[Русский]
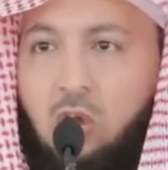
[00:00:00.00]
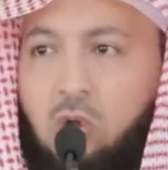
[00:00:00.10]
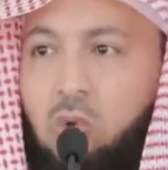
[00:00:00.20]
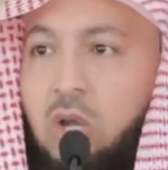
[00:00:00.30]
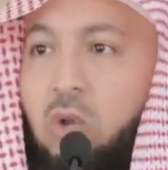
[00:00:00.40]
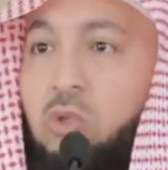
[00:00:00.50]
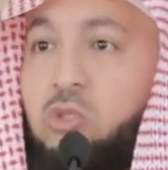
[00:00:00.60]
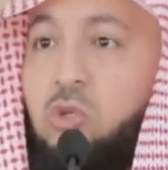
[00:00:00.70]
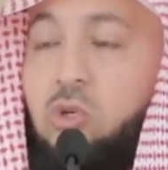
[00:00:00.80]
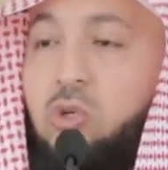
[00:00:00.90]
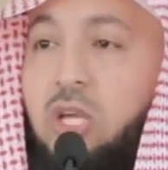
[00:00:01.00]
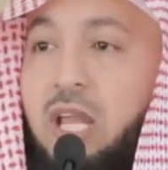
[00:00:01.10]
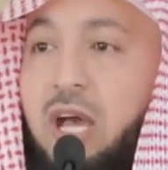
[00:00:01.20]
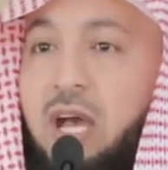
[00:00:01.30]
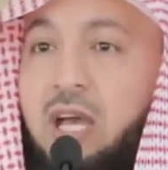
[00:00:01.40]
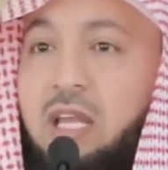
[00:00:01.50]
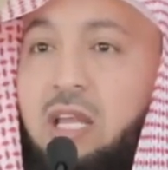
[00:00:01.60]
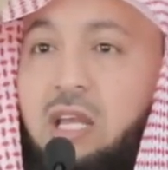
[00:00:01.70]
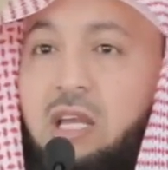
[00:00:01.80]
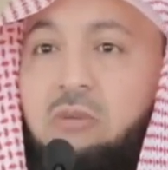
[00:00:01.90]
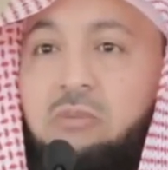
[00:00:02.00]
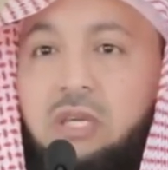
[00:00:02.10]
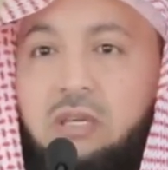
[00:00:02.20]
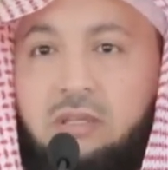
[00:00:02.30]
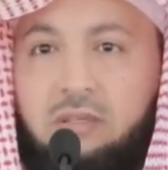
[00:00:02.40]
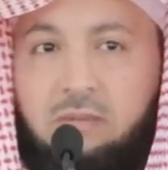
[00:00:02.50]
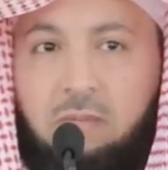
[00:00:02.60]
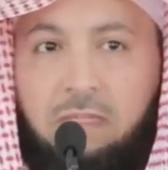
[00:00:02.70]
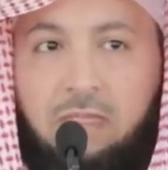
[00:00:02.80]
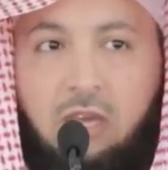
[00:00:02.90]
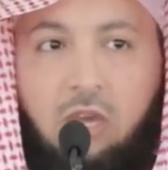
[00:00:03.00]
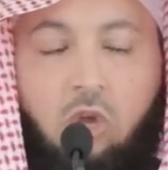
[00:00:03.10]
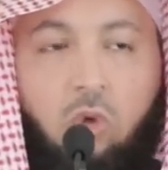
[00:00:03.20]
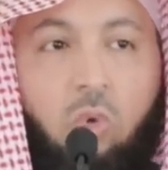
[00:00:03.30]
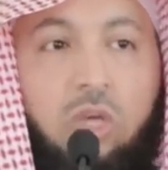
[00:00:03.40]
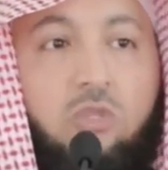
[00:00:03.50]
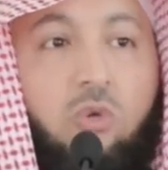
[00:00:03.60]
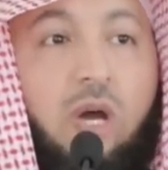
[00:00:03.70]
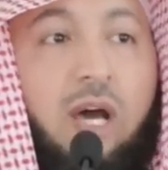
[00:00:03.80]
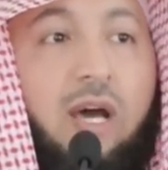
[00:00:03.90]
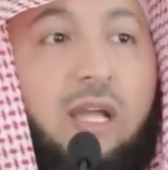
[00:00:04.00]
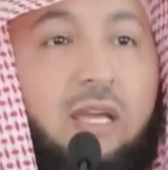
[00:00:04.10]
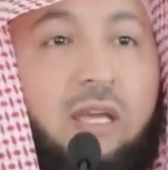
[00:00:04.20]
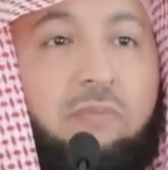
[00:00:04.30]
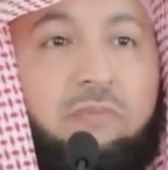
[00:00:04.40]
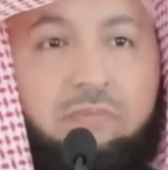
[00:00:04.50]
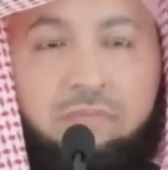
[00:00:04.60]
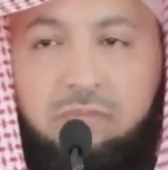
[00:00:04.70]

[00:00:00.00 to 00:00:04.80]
относится то, чтобы мы обращались к обладателям знания, спрашивали их